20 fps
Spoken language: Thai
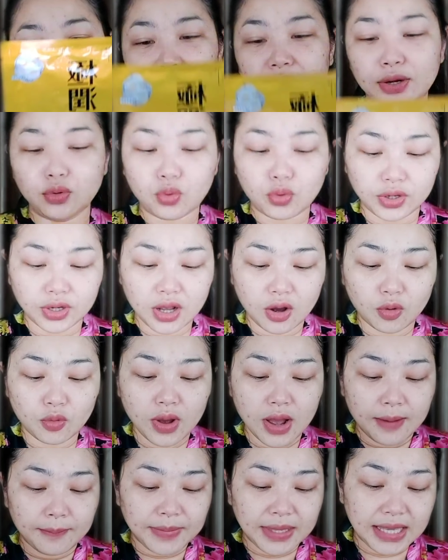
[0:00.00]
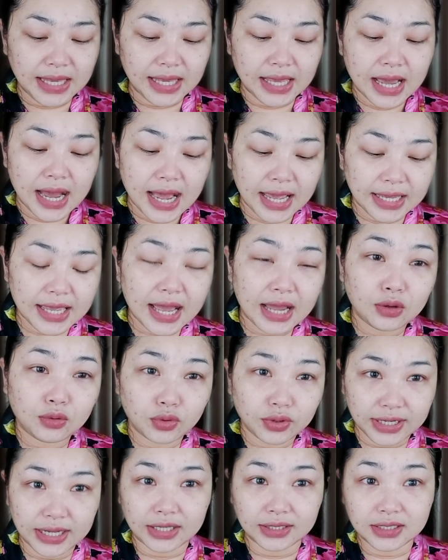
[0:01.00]
วยค่ะทุกคนเขามีไฮยาลู
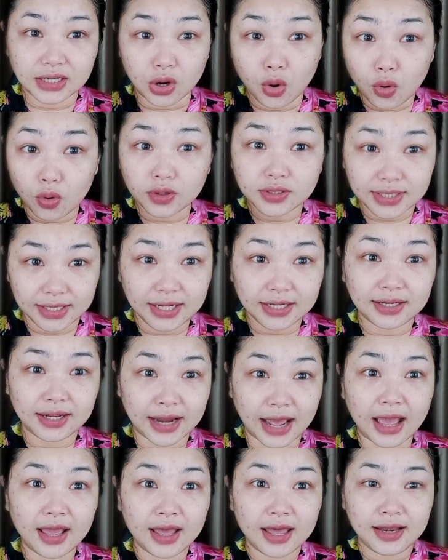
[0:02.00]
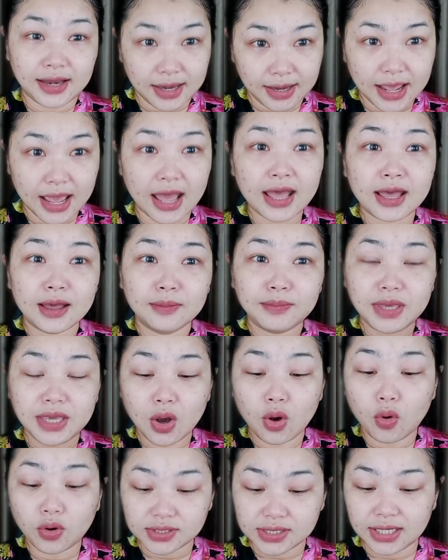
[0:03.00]
โรนิกถึง 6 ชนิดเลยนะ ในเนี้ยมี
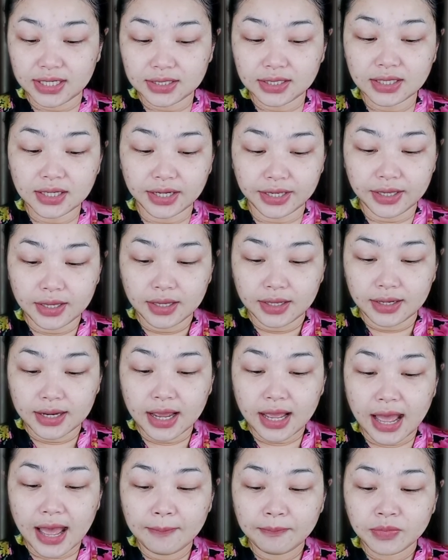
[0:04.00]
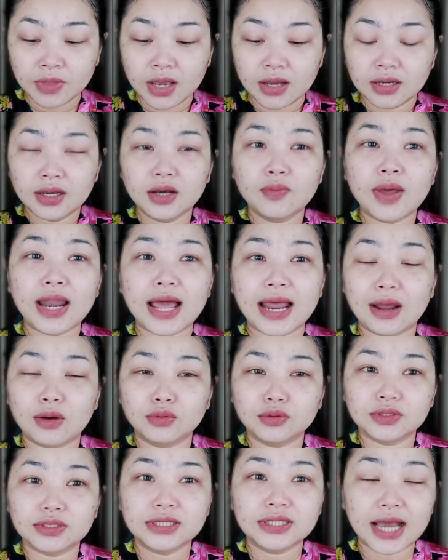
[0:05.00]
6 ชนิดเลยนะคะ คือเวลาเรา
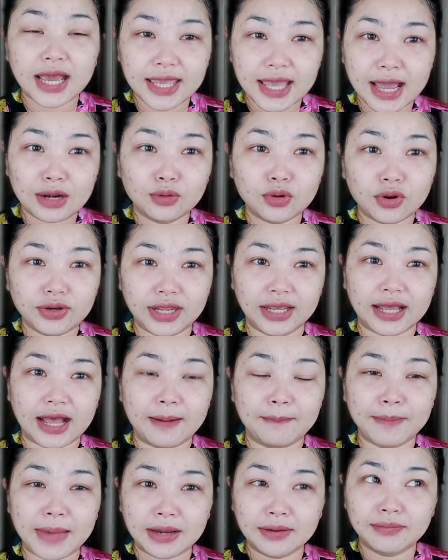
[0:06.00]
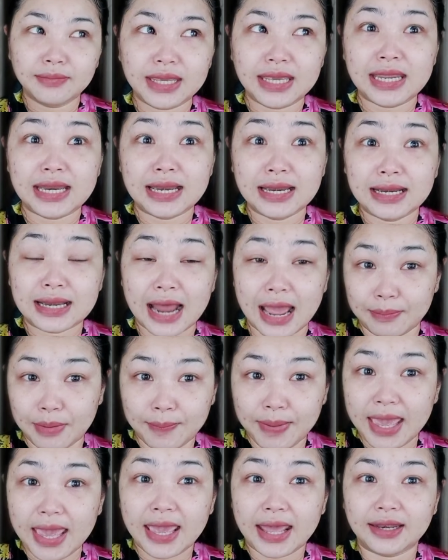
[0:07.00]
คือไฮยาลูโรนิกอ่ะมันมีหลายป
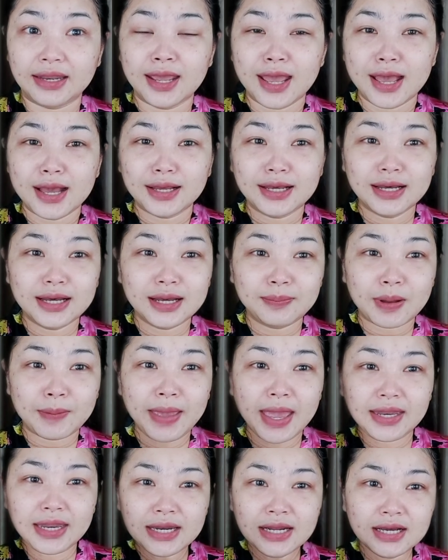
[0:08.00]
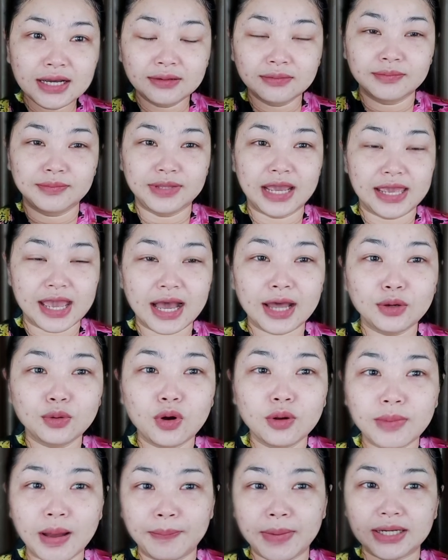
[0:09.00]
ระเภท คือประเภทที่ 1 อย่างเงี้ยค่ะทุก
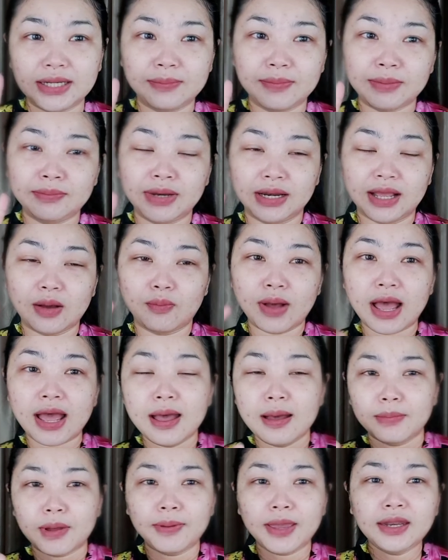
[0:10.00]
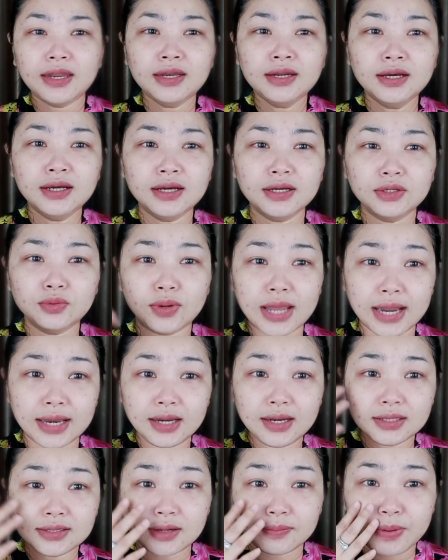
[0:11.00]
คนแบบบางทีมันเหมือนกับว่าประเภทที่ 1 ดูแลใน
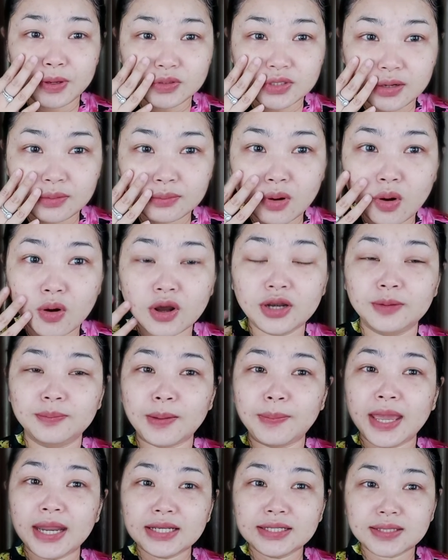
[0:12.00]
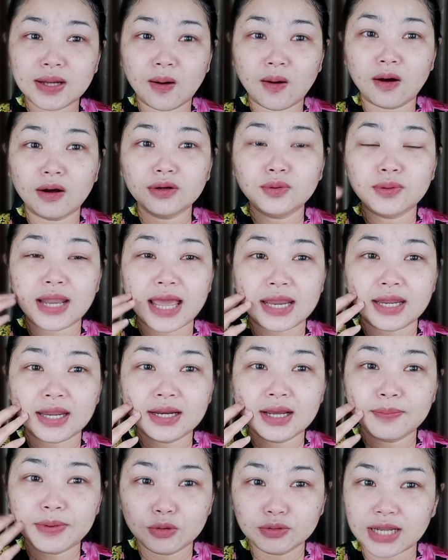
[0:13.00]
เรื่องชั้นผิวชั้นบนนประเภทที่ 2 ดูแลใน
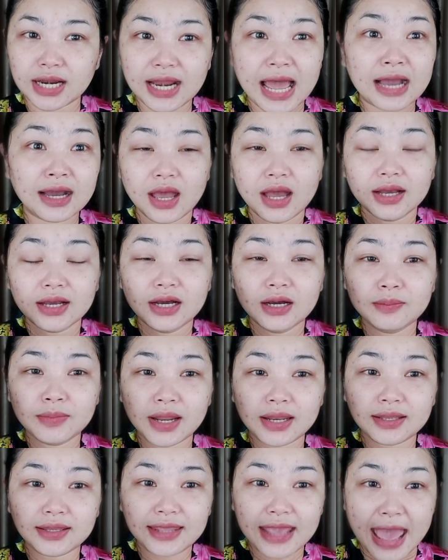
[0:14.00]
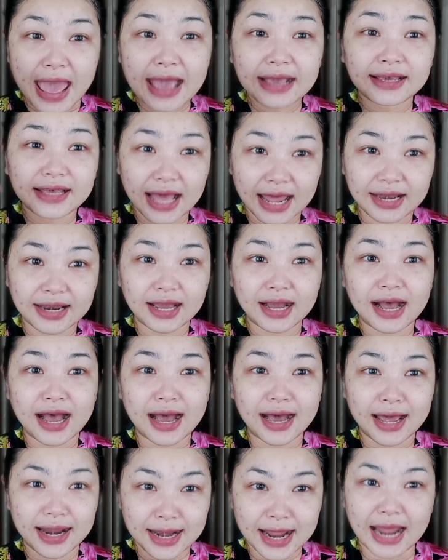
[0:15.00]
เรื่องผิวชั้นล่างคือมันแยกกันนะคะ
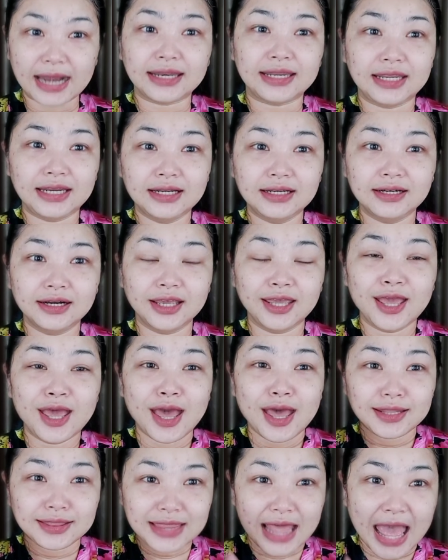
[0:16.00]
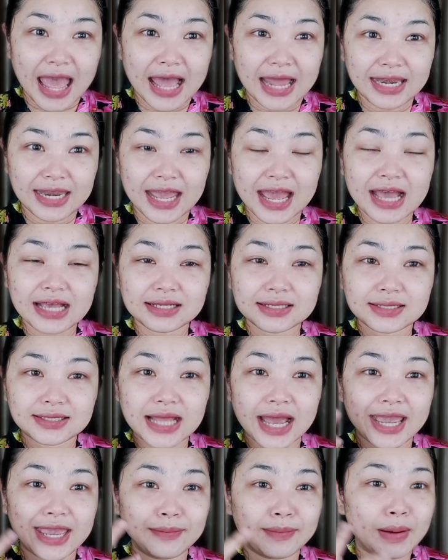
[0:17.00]
ขนาดนี้เลย แต่อันเนี้ย
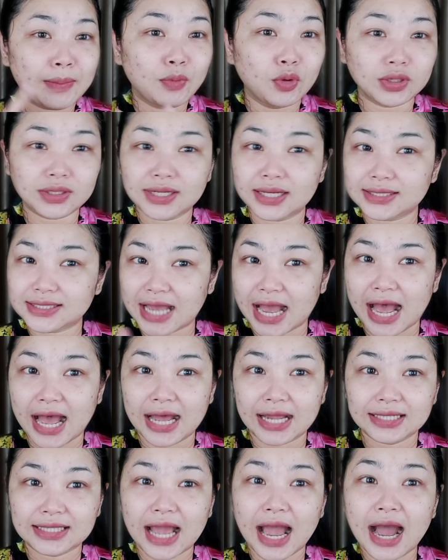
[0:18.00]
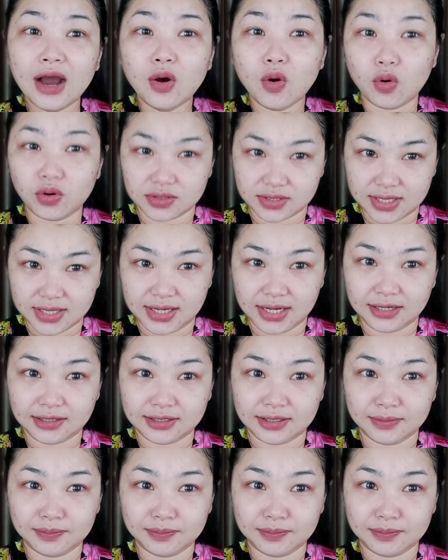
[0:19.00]
ใส่มาหมดเลยจ้ะทั้ง 6 ชนิด